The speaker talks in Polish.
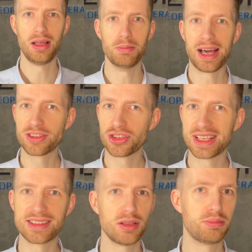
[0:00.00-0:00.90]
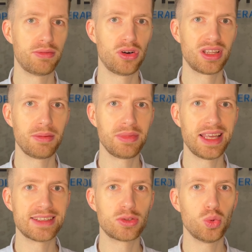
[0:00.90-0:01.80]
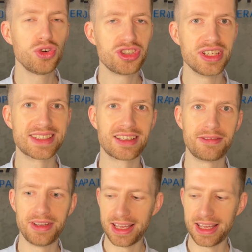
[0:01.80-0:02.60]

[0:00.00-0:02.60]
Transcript: Bardzo częstym powodem jest ucisk w